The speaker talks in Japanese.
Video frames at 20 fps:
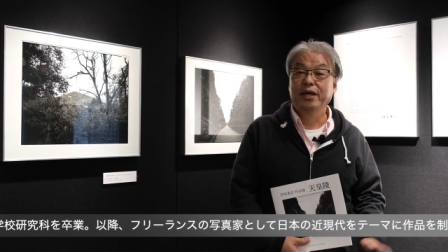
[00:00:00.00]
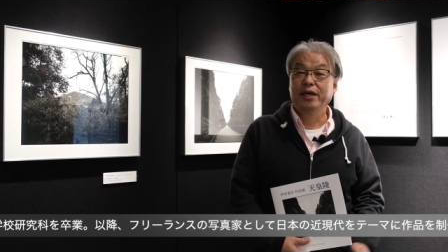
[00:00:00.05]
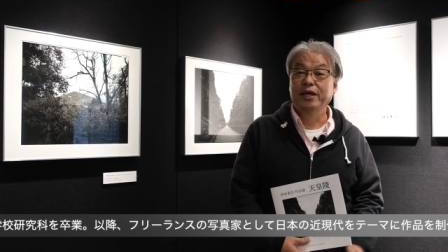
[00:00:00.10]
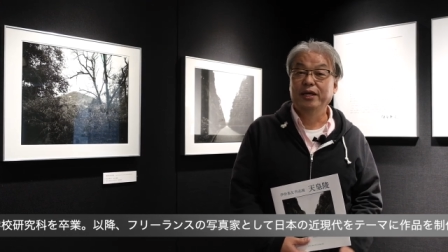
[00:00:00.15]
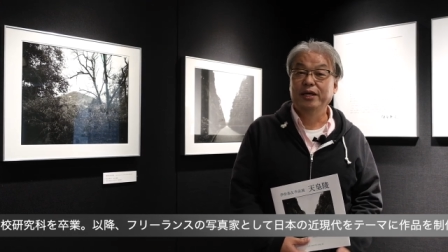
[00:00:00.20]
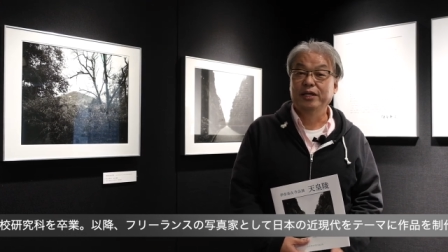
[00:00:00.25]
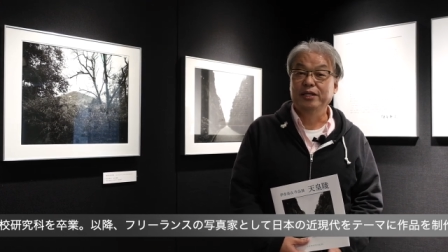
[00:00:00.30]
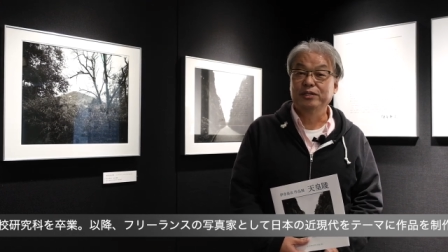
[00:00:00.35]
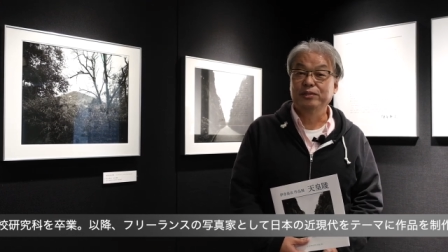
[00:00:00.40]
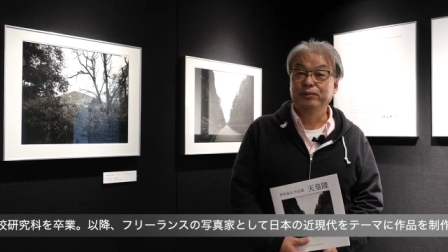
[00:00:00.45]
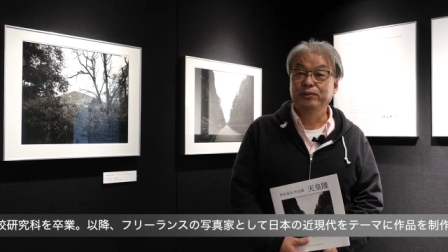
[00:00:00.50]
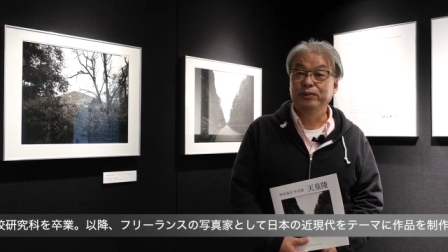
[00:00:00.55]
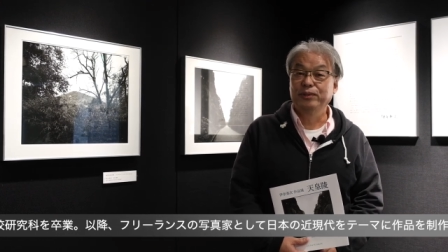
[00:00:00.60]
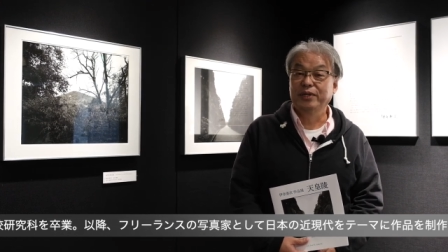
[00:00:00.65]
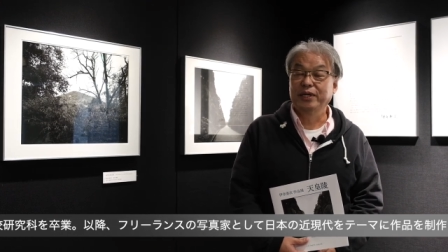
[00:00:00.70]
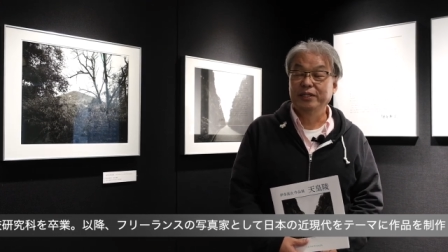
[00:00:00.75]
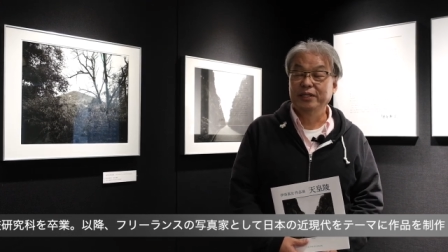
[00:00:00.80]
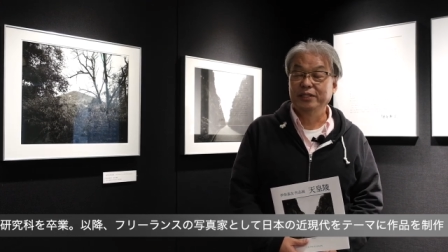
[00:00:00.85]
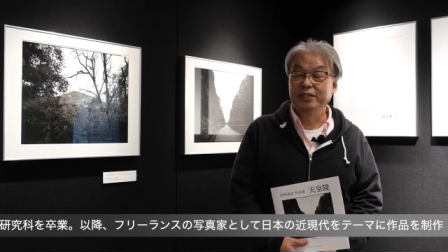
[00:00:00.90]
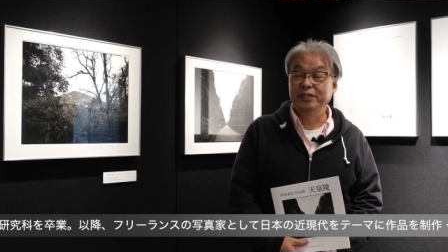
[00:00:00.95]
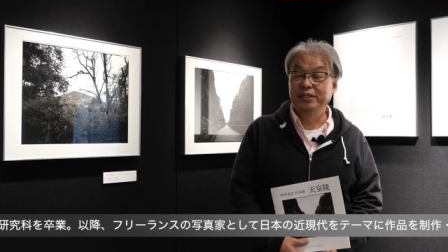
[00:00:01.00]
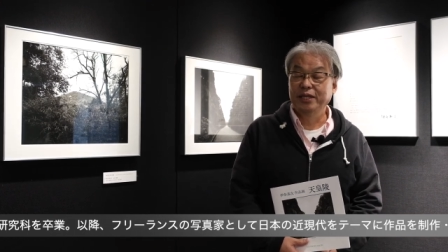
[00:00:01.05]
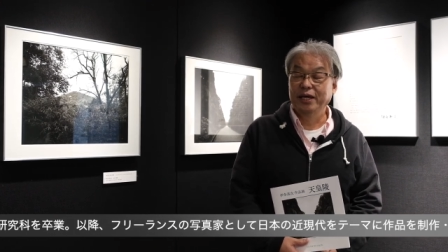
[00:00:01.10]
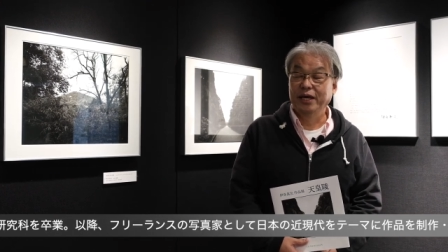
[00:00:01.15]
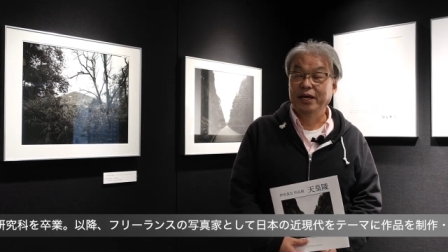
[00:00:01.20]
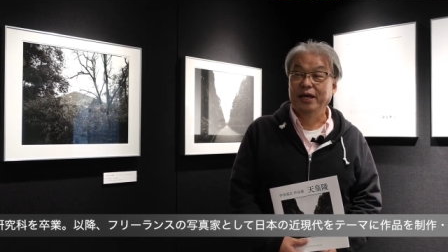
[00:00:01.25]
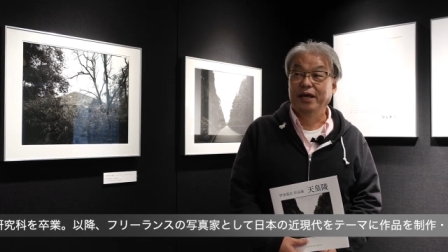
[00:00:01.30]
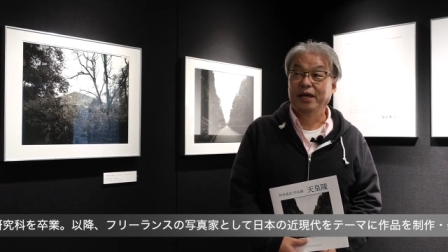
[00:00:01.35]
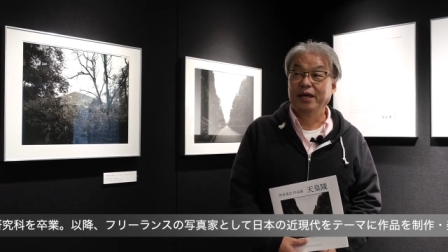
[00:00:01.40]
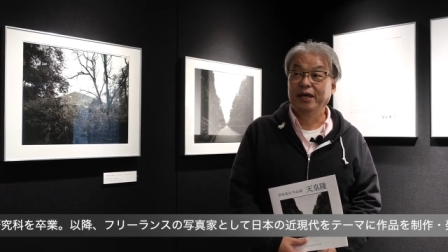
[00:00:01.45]
えー、そういう形
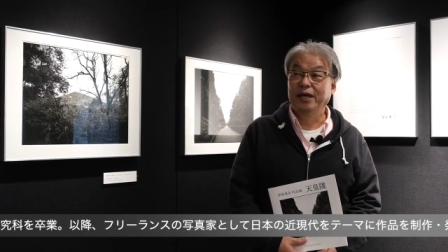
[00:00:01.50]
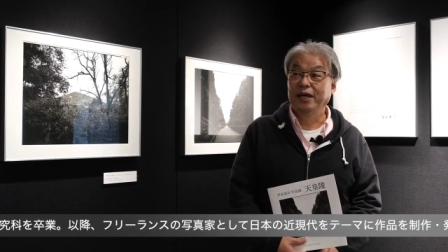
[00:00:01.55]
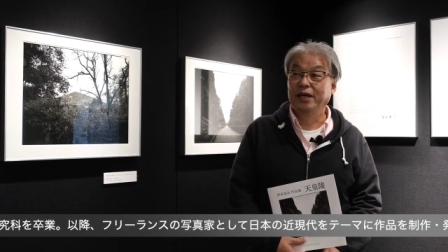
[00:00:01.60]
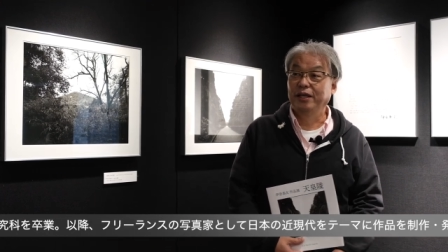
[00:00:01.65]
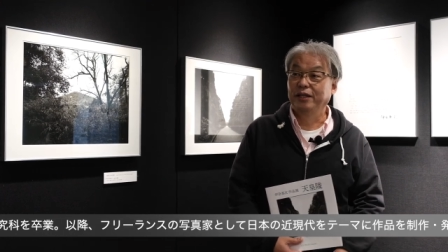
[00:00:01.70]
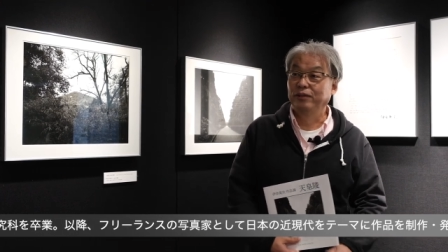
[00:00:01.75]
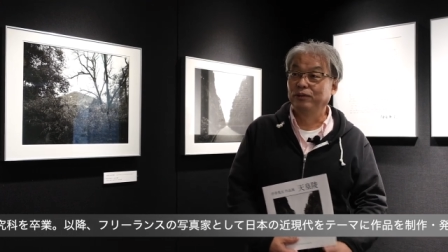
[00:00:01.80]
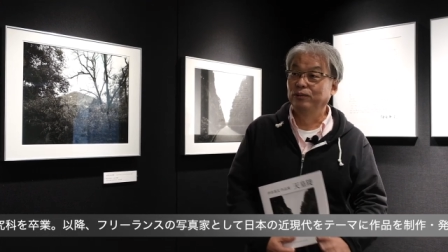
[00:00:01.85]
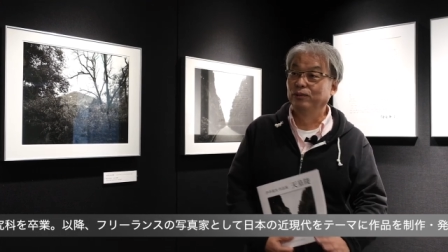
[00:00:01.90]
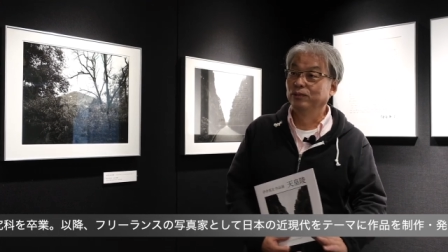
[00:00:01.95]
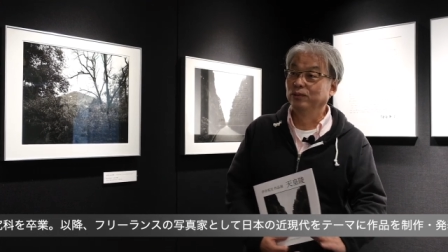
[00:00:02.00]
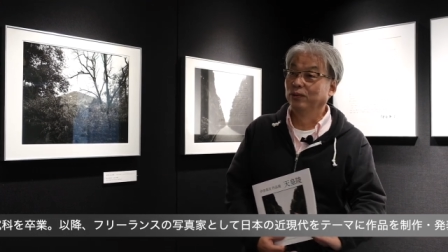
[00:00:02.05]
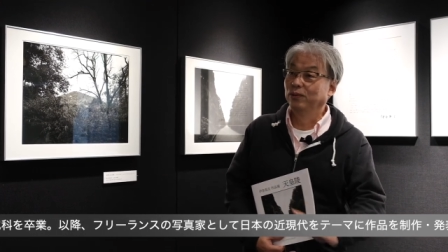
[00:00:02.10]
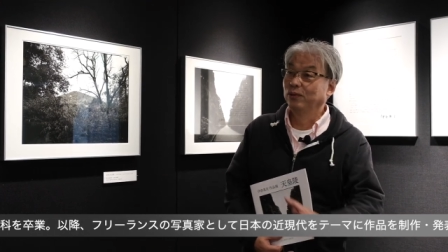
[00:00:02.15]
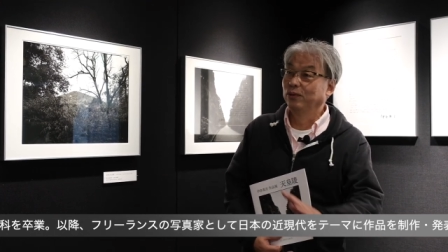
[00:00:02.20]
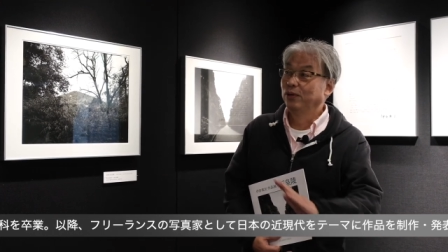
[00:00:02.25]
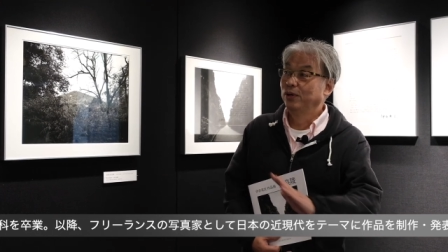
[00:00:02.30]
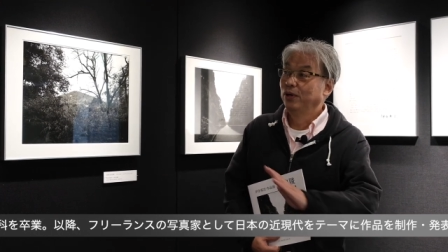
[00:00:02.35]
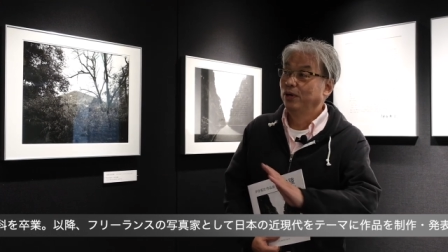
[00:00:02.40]
で、えー、っと